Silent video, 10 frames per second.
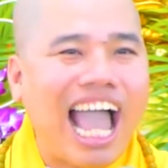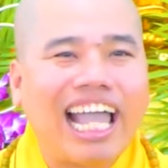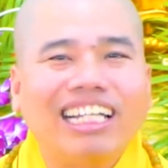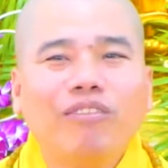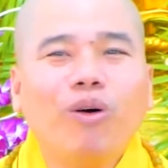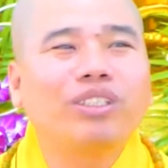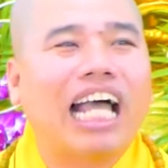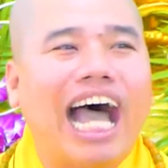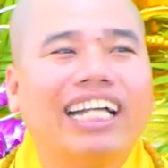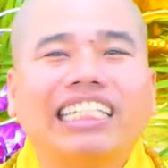Ai buông
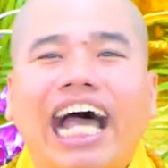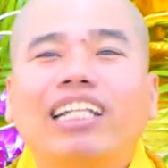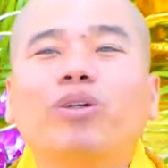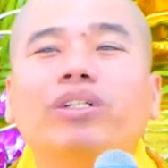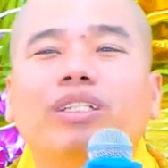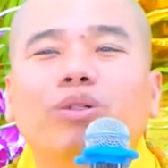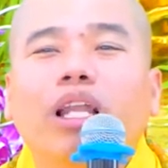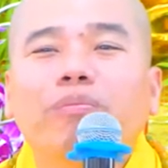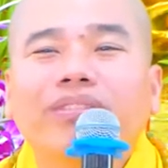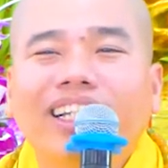xả tôi nè
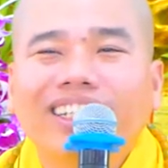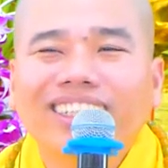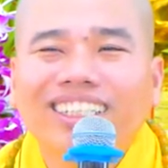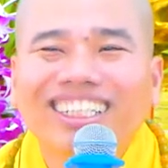tôi lụm chứ.